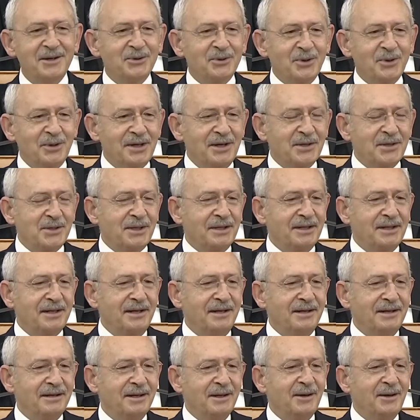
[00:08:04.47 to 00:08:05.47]

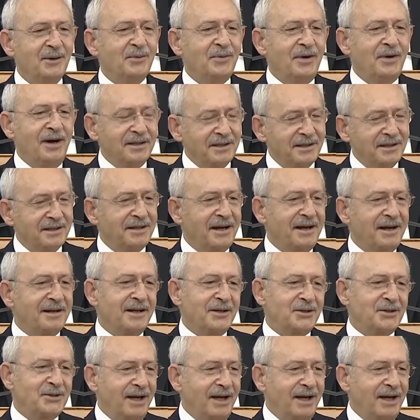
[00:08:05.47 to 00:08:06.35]
Dolayısıyla Vanlılarla